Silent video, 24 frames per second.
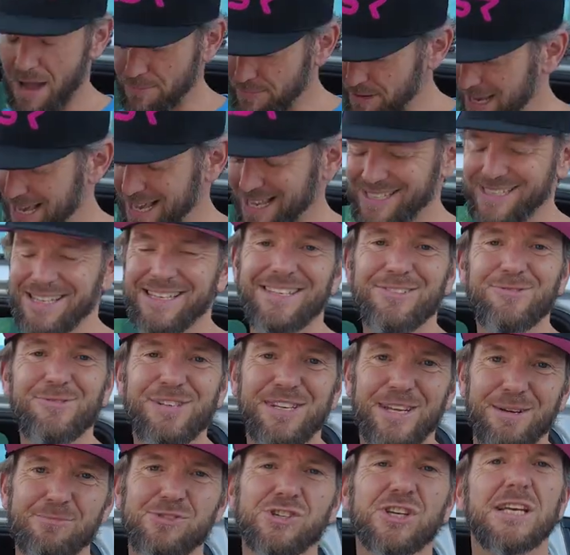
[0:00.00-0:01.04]
Aber es ist
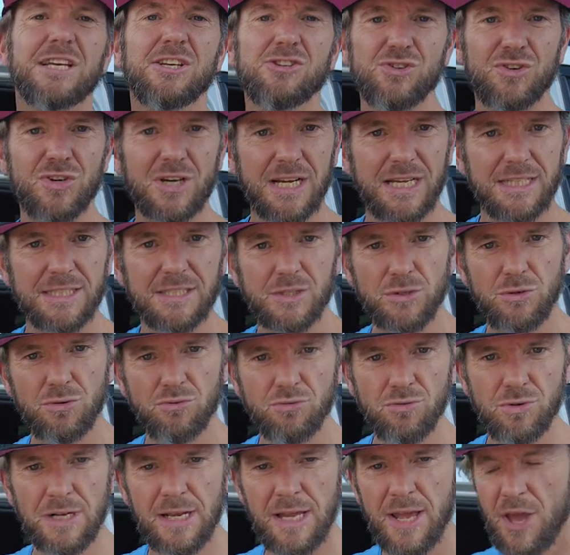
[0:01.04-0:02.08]
unterm Strich schon ganz
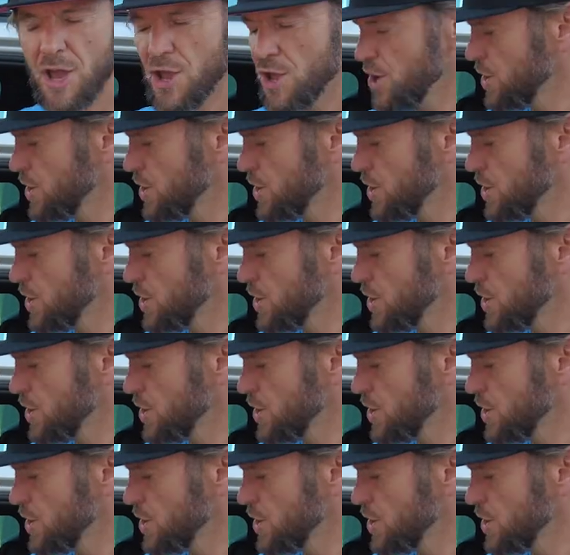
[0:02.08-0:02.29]
cool.